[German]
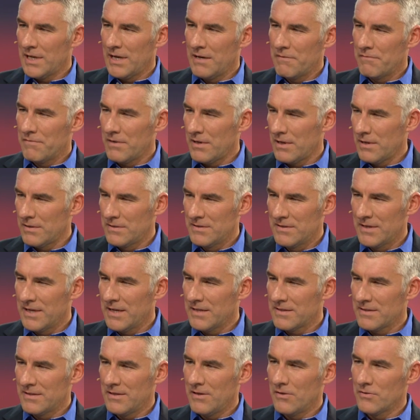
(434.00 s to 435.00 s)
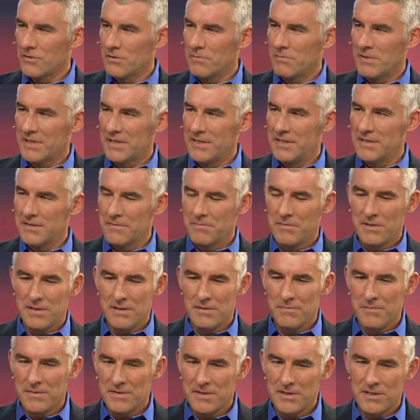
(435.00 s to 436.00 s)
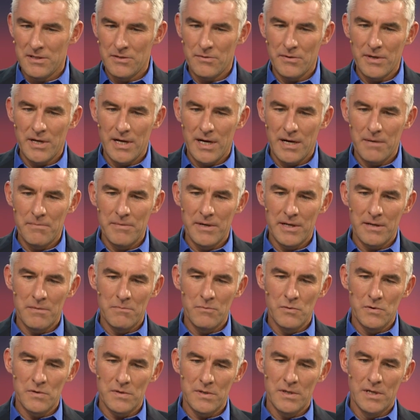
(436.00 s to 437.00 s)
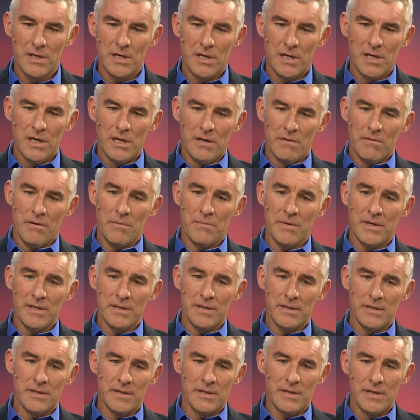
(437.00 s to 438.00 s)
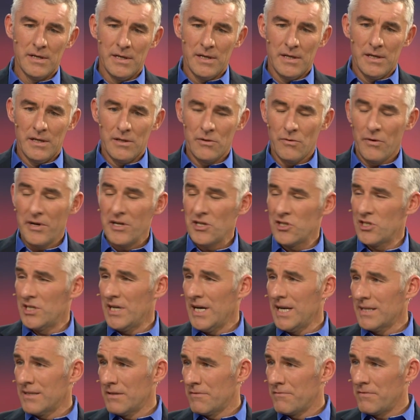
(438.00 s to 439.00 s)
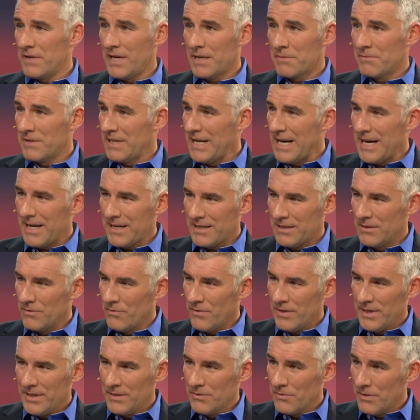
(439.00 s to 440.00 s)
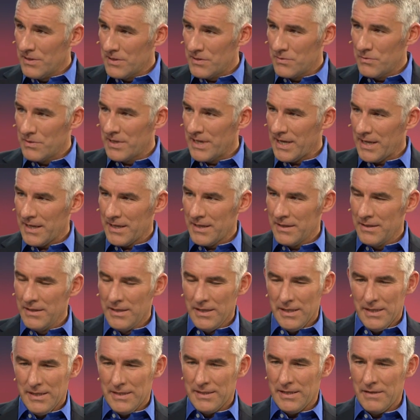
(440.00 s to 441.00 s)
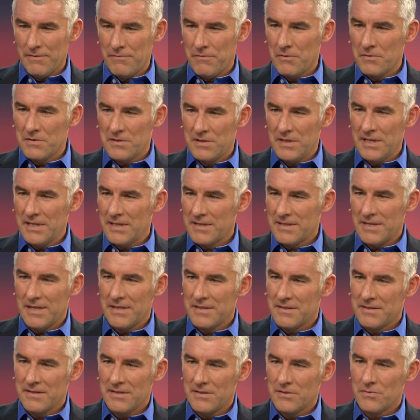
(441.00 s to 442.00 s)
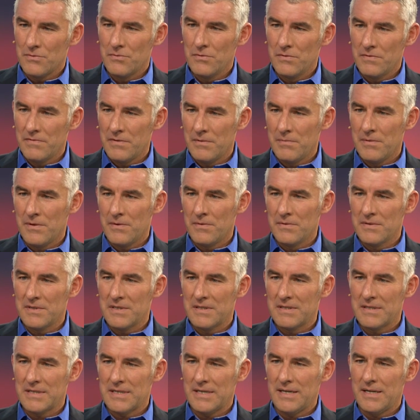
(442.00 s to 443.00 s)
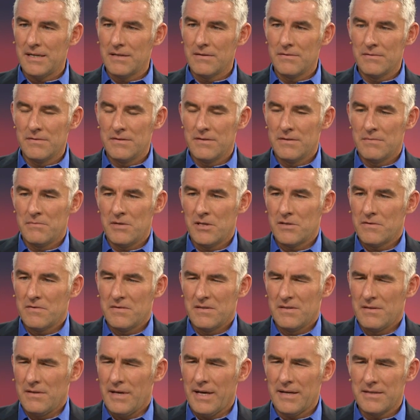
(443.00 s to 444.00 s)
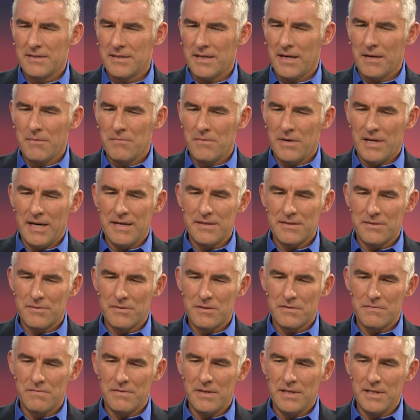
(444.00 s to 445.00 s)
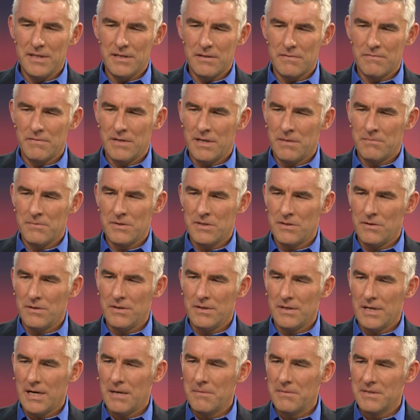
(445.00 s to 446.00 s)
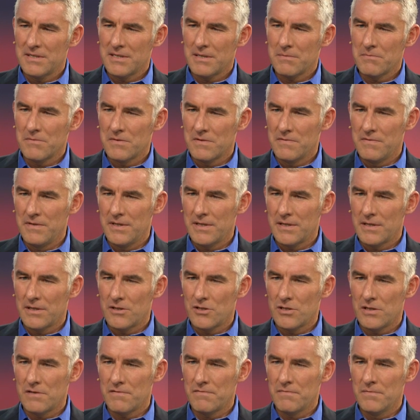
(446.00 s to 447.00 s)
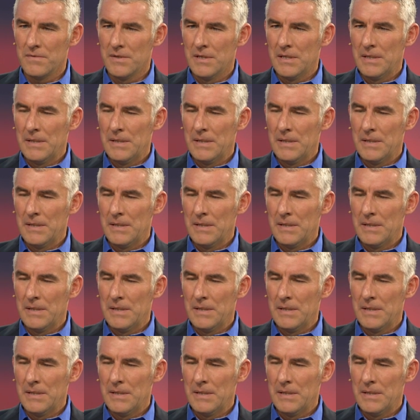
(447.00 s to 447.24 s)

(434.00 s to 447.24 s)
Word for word: einfach. Diese ganzen Automatismen, die man sich neu erarbeiten muss, wenn man äh, neu startet, vielleicht mit acht, neun Neuzugängen, dann funktioniert das alles nicht so gut wie bei uns jetzt gerade. Und diese Mannschaft ist extrem leistungswillig und wir haben eine tolle Arbeitsatmosphäre geschaffen.